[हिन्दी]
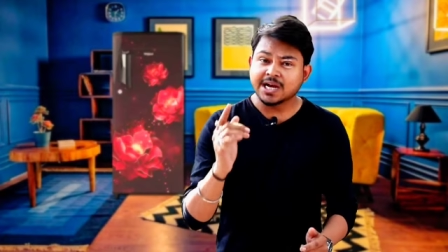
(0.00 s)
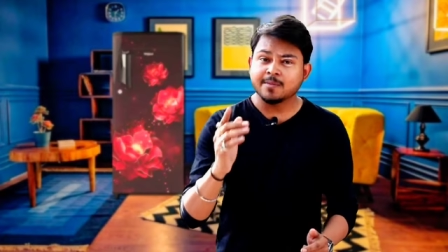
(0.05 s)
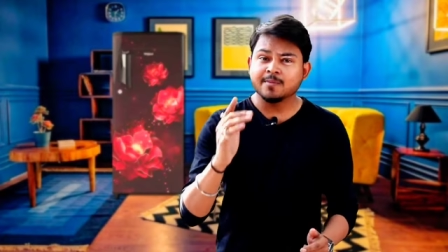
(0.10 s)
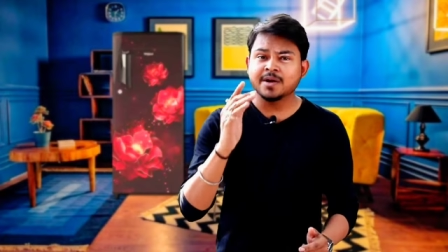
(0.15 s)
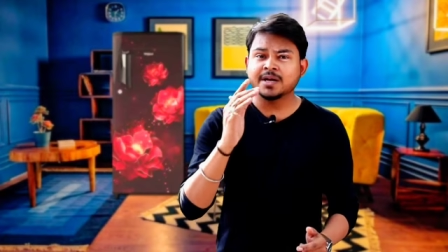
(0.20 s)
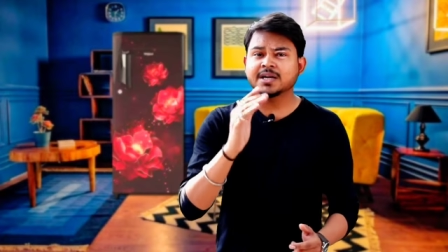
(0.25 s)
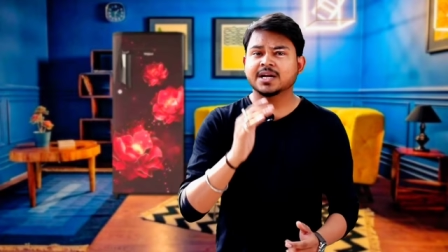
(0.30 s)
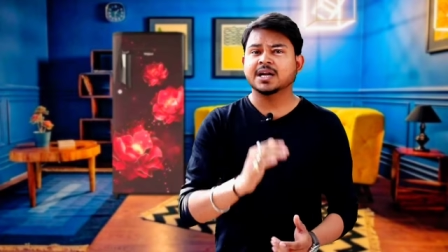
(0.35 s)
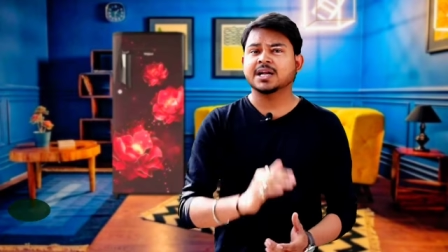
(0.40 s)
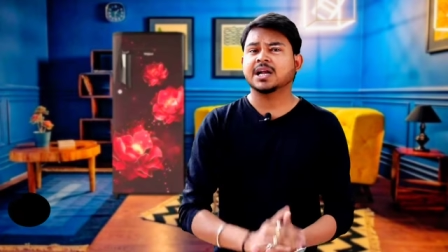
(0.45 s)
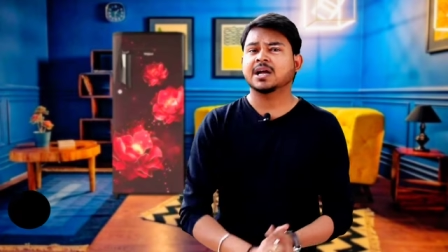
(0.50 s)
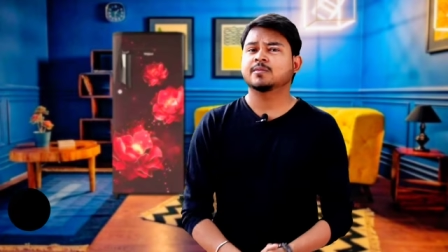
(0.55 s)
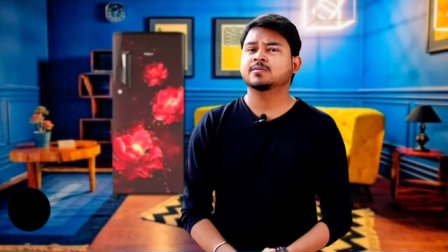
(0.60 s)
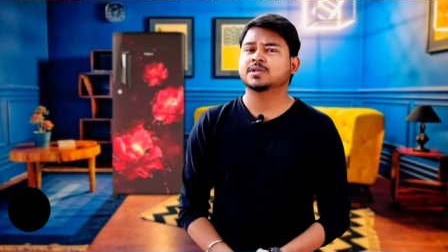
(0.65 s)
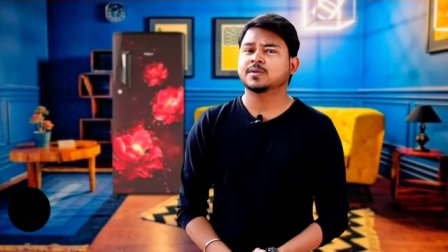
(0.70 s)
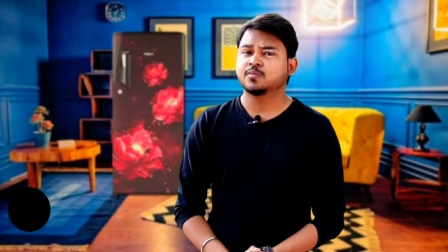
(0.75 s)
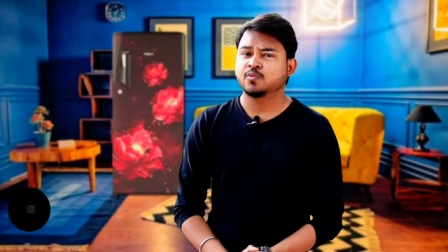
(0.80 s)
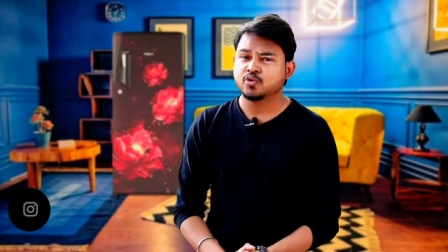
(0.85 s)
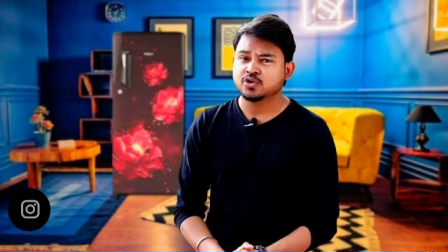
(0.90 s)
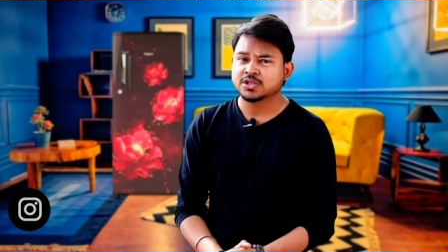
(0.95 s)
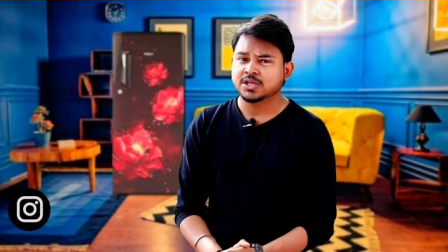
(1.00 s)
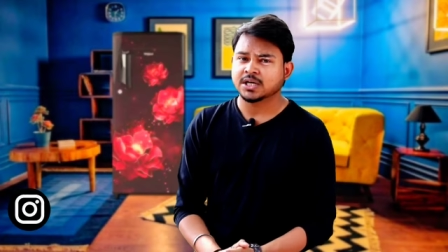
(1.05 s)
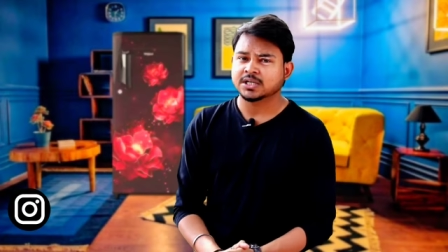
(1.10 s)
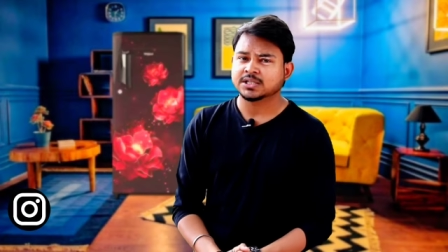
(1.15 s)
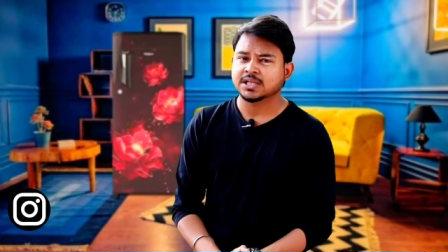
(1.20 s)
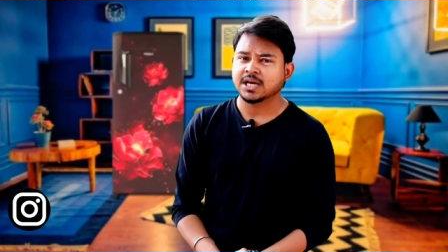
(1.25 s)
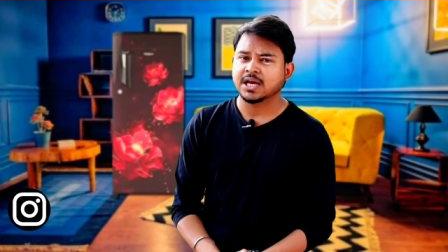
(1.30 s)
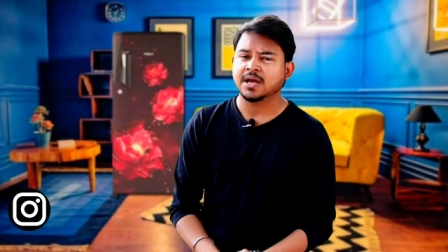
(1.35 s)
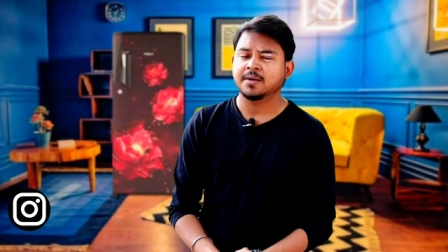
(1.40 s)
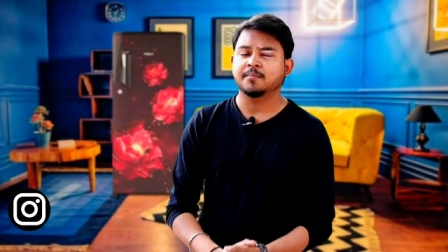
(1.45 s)
कमेंट करके हमसे पूछ
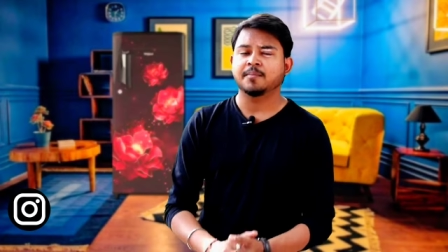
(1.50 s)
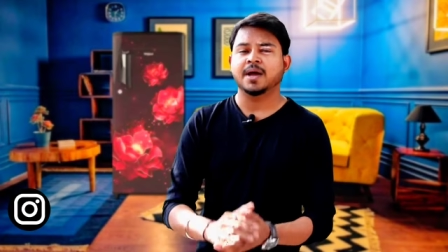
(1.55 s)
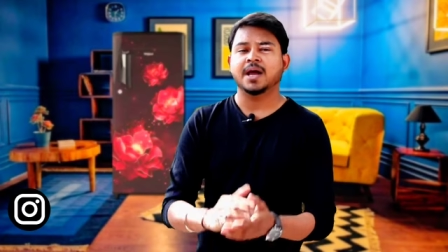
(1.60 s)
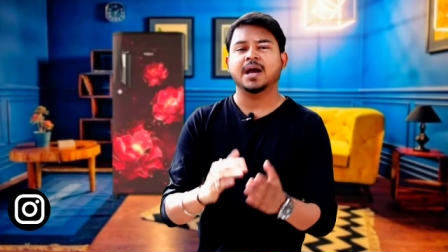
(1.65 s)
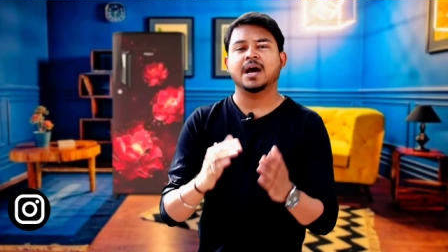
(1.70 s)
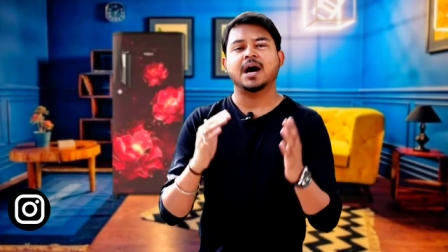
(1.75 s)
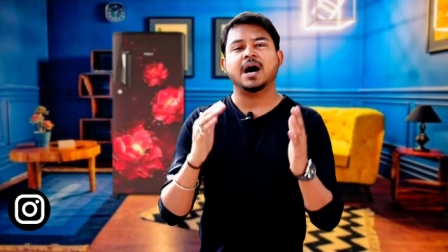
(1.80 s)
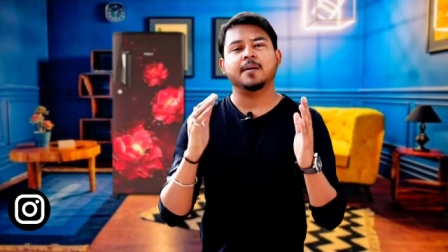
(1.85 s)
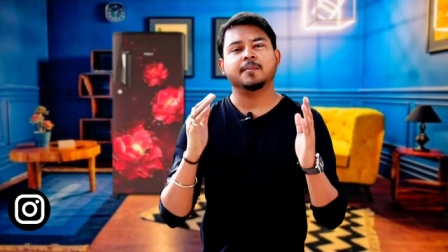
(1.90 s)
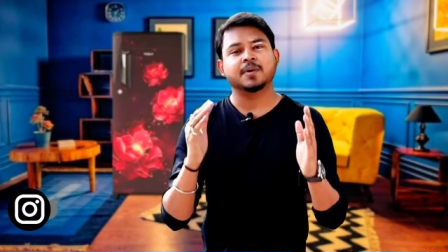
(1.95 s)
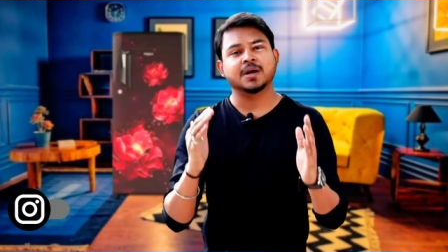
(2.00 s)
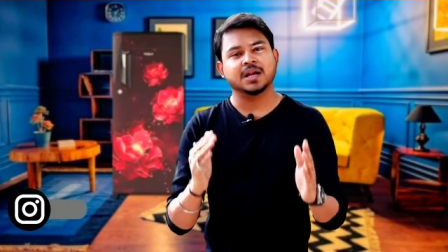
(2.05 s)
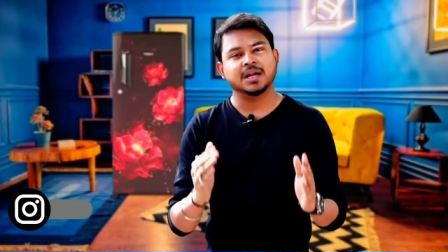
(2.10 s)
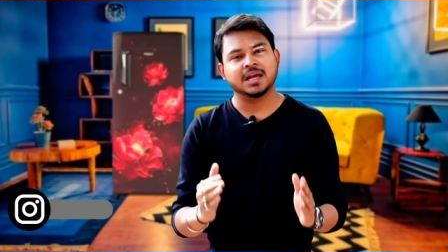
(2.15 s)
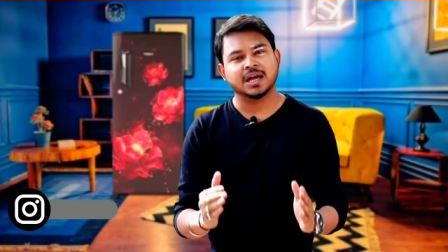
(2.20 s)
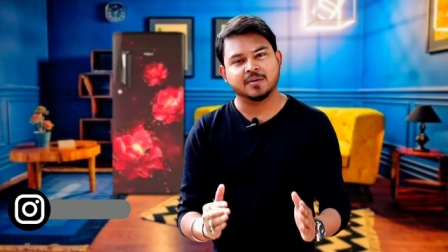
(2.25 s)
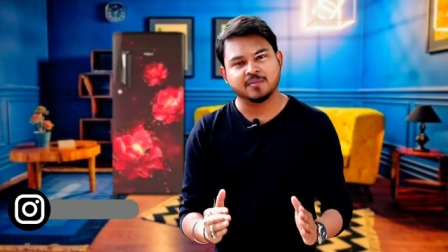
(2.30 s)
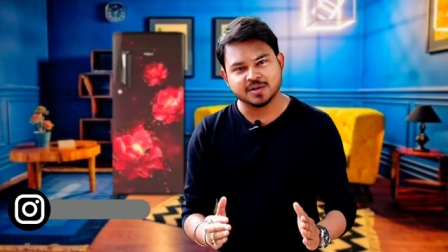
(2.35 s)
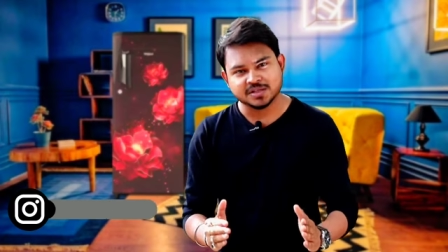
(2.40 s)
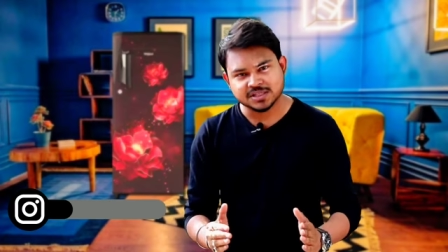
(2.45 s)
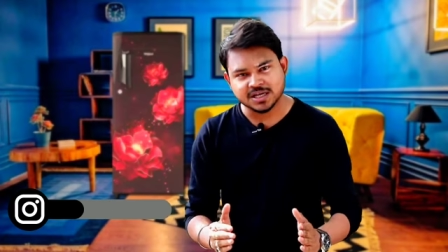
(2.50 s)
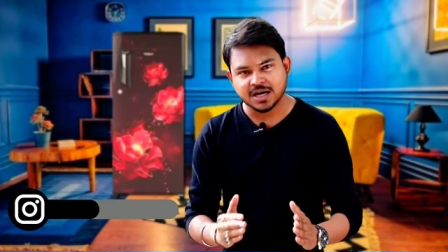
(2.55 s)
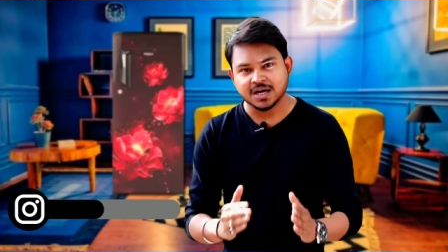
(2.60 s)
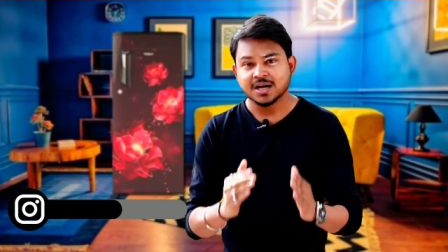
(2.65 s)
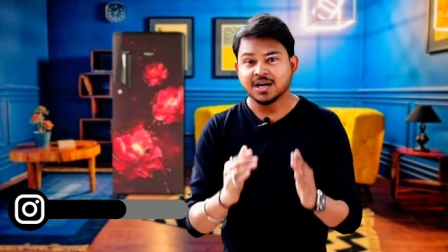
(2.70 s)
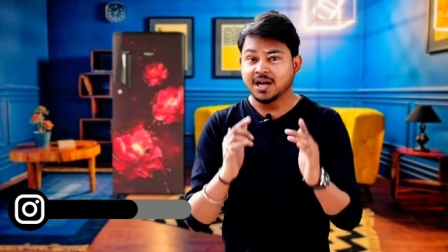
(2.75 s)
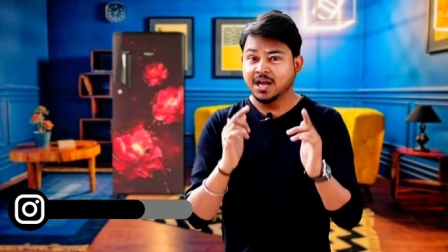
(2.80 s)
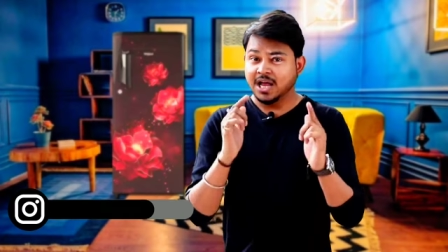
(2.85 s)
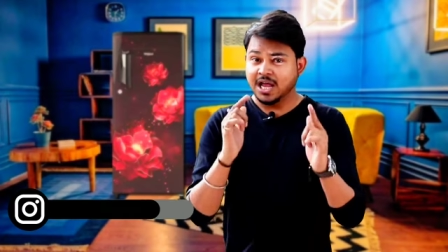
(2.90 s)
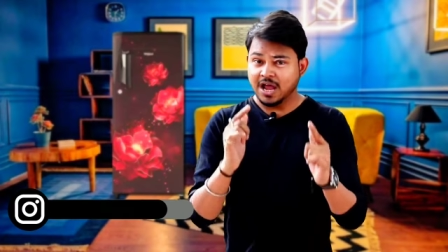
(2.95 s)
सकते हैं मैं आपके लिए
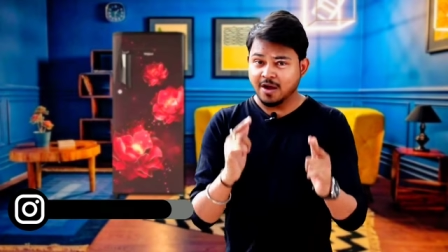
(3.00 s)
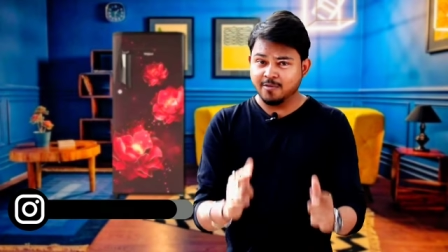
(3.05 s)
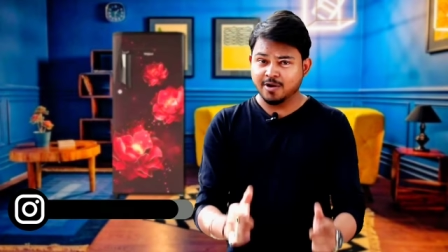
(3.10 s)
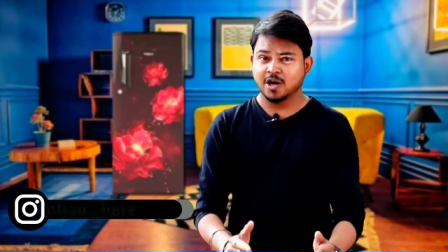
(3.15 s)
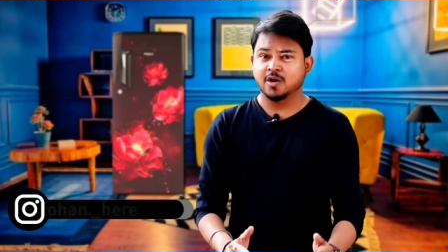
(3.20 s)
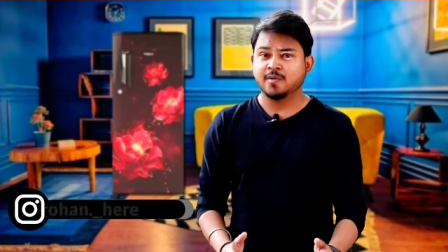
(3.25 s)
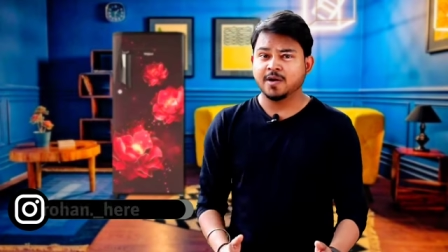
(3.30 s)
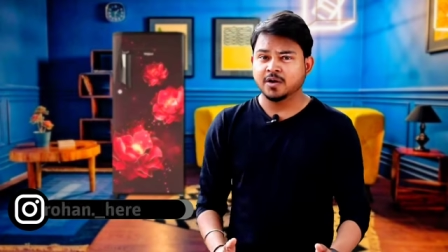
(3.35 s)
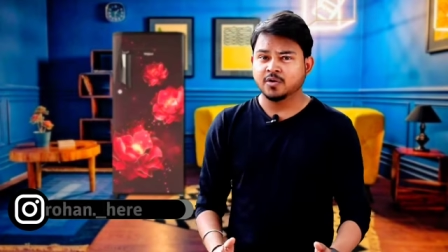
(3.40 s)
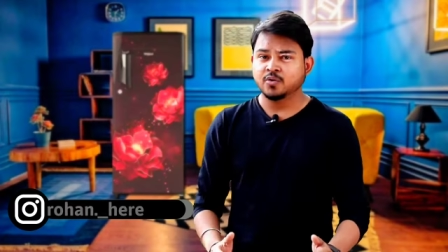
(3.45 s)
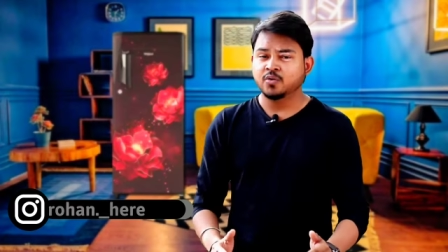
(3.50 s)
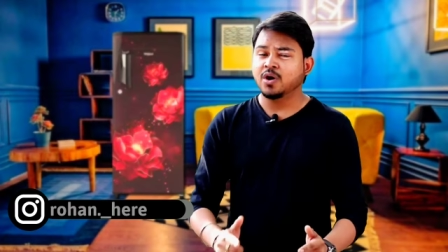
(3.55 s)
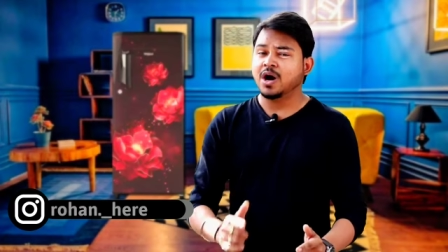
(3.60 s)
हमेशा अवेलेबल